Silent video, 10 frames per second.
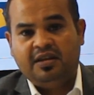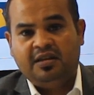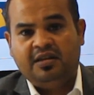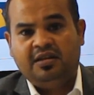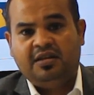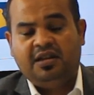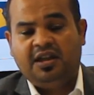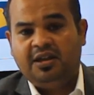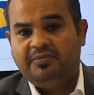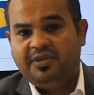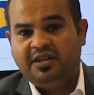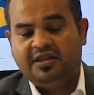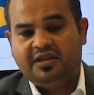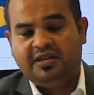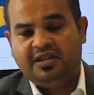آه، أهمية
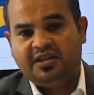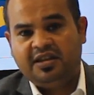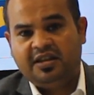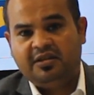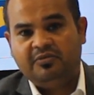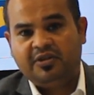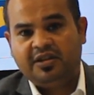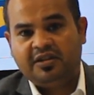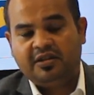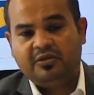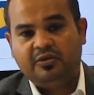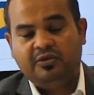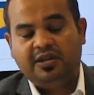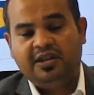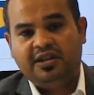تدريس هذا المقرر
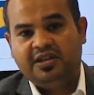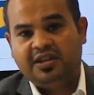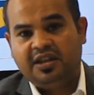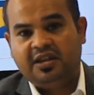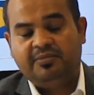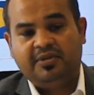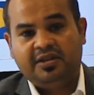هو إكساب